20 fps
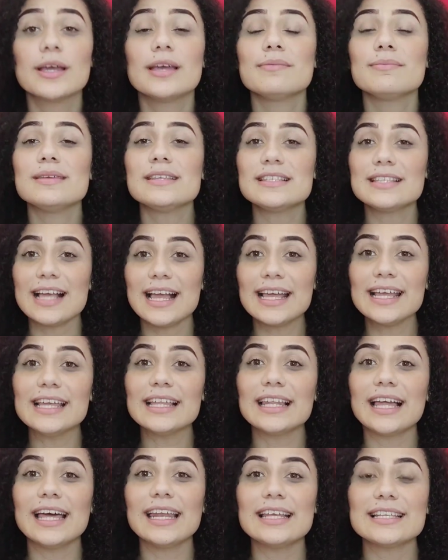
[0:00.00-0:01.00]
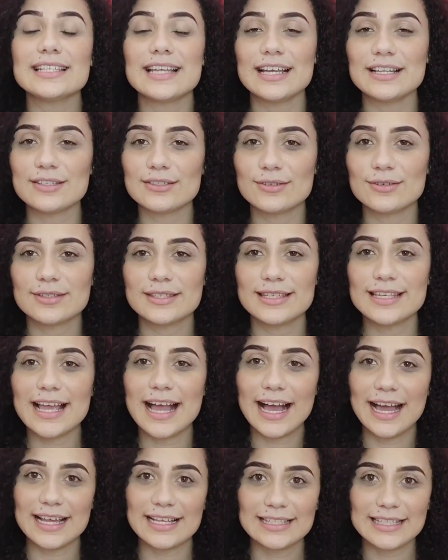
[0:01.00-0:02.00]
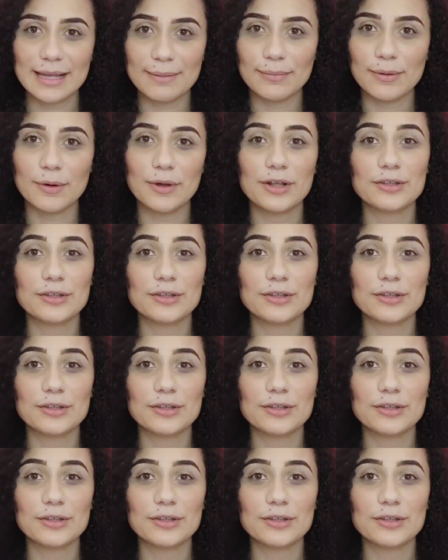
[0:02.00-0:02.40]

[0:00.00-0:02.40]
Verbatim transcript: Me segue lá nas redes sociais, tá bom?